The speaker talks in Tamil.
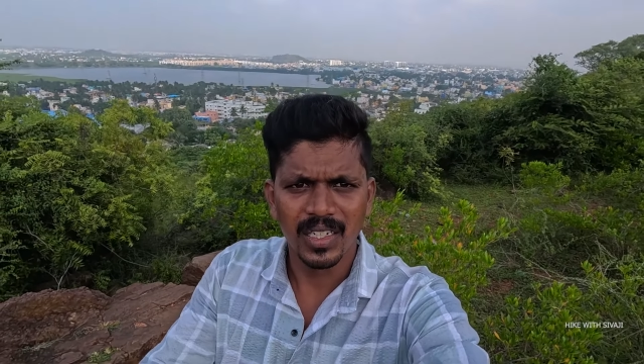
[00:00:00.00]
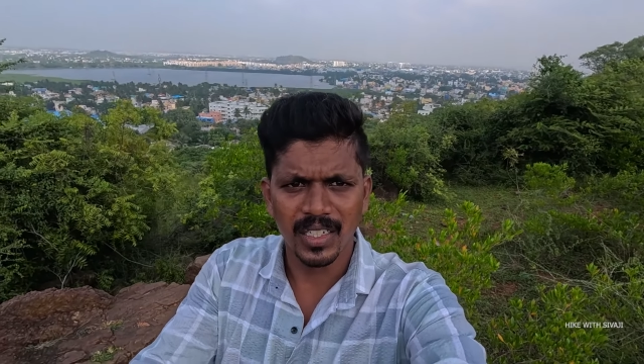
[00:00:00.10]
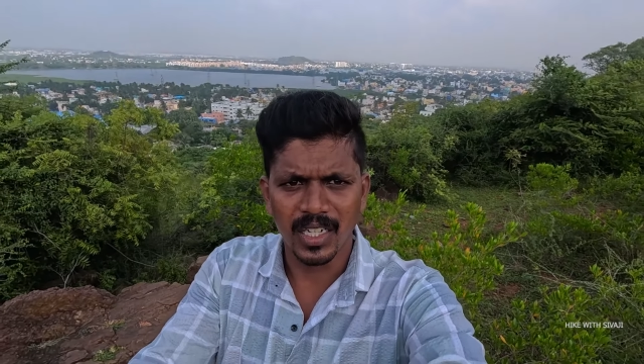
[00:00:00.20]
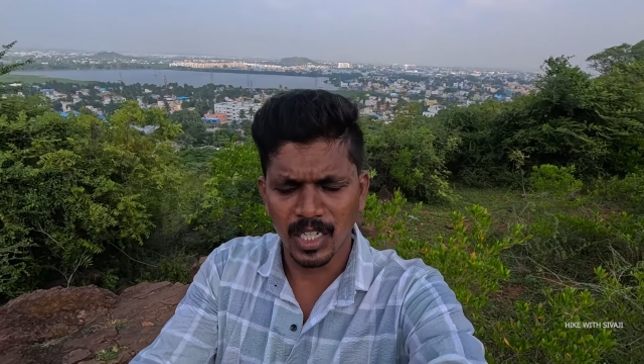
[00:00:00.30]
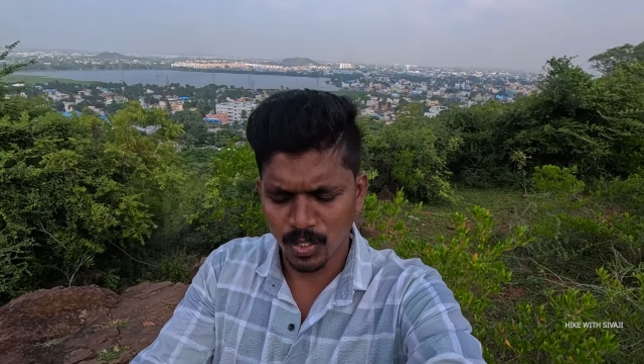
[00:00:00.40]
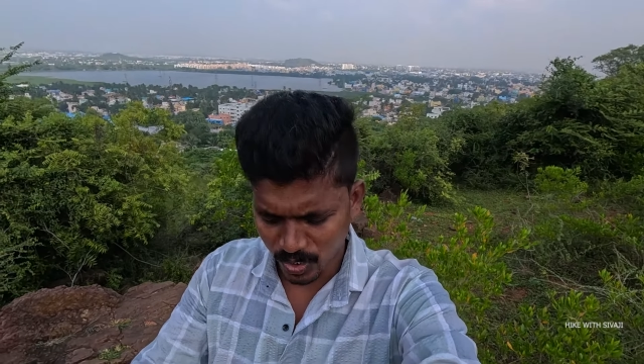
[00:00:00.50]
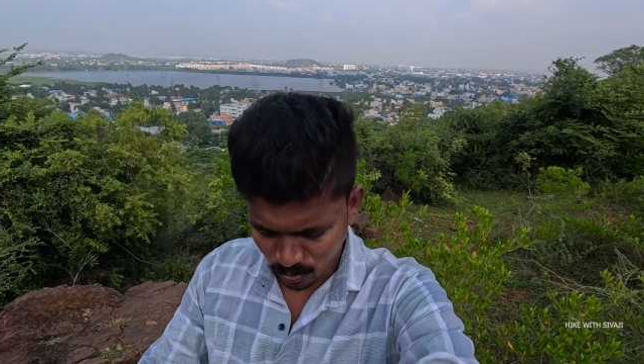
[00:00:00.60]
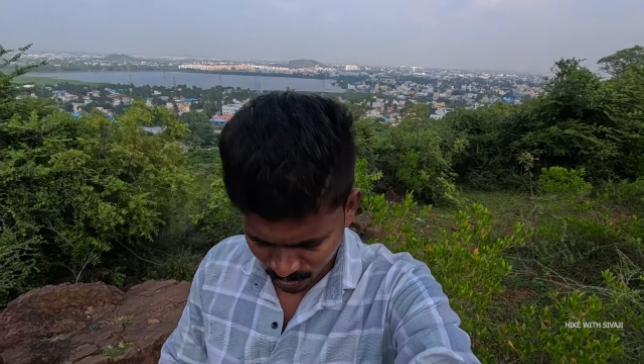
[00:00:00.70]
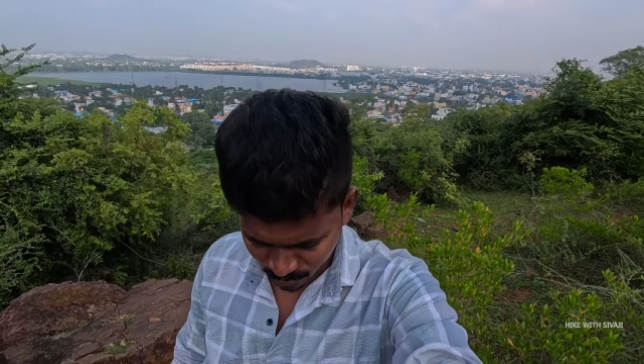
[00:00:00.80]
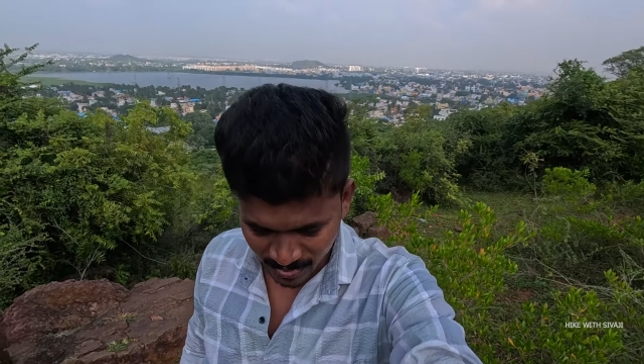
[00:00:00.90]
அந்த காளி
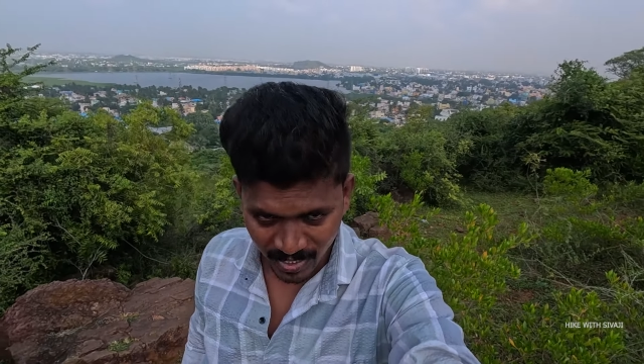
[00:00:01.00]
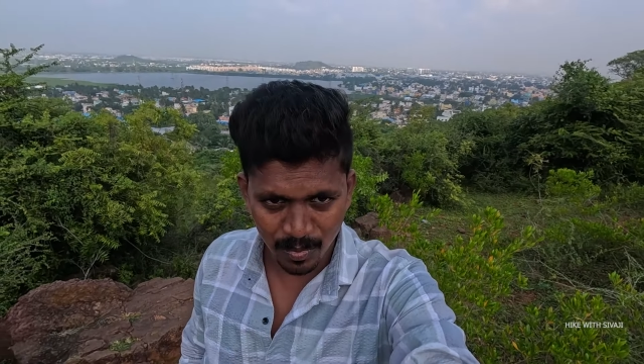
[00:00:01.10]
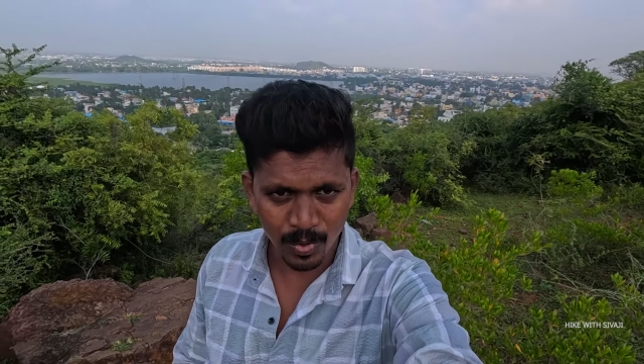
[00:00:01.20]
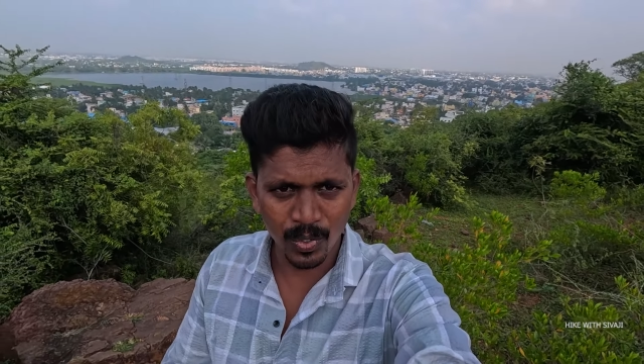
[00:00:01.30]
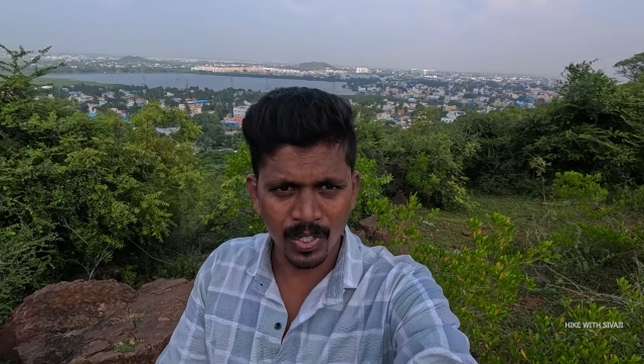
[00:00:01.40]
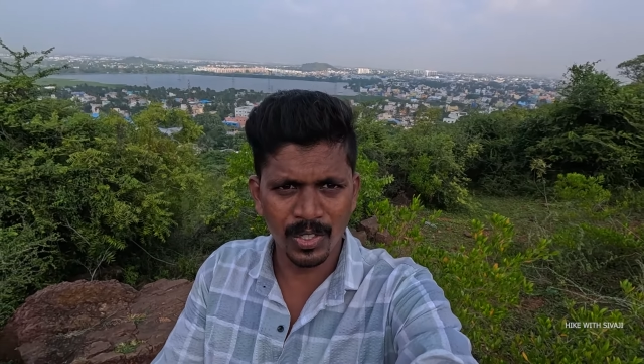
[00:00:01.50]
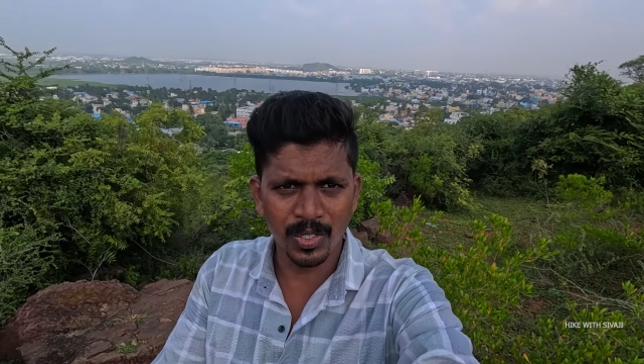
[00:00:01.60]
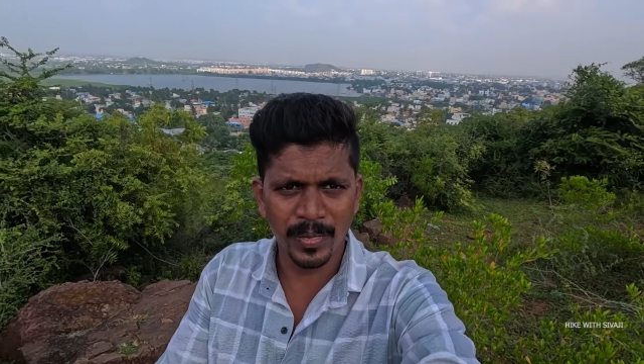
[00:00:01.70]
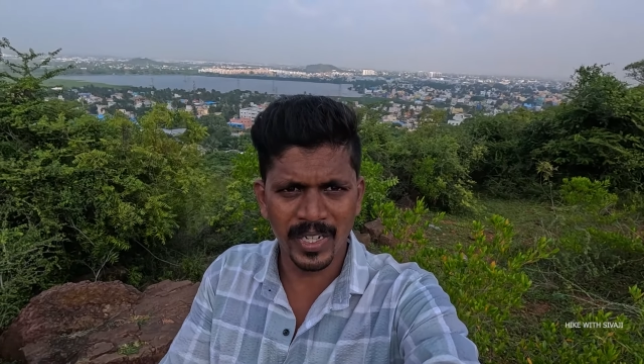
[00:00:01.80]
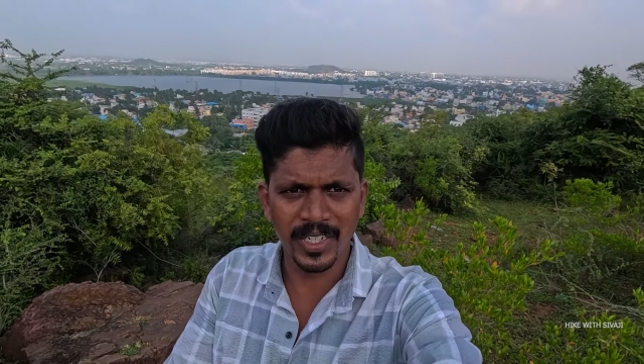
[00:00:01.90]
கோயில் போகிற பாதையில் நம்ம உள்ளே
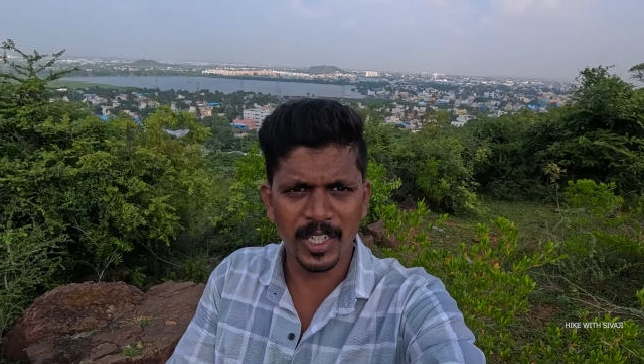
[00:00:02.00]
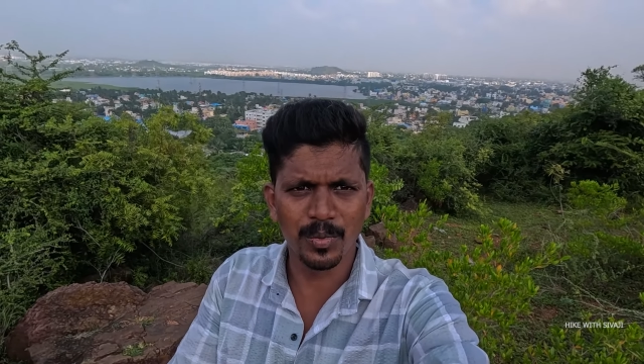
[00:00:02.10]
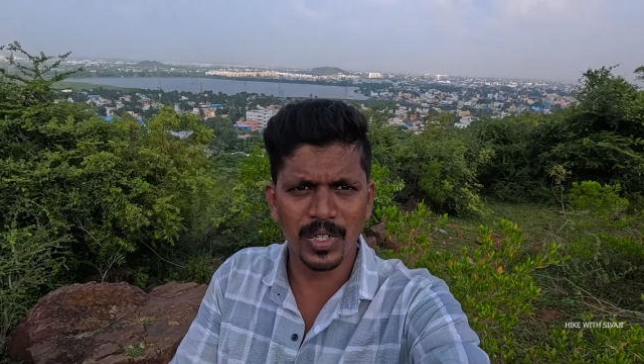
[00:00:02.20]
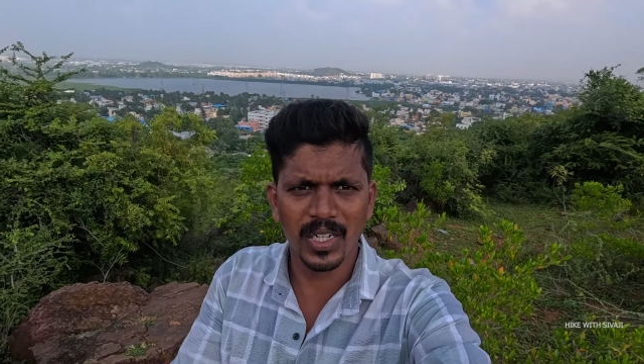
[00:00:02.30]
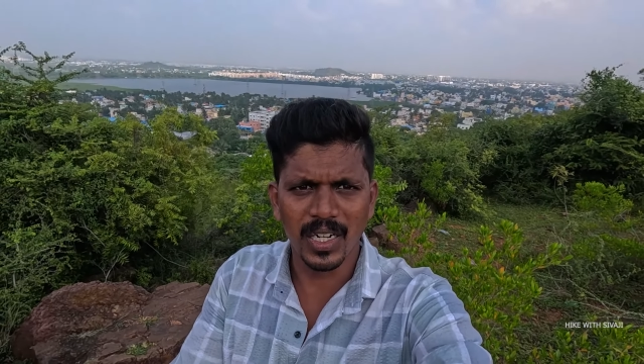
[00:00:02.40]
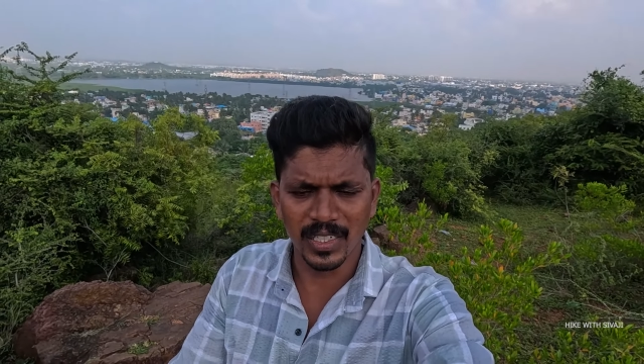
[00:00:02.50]
வந்து மேலே நின்றோம்ல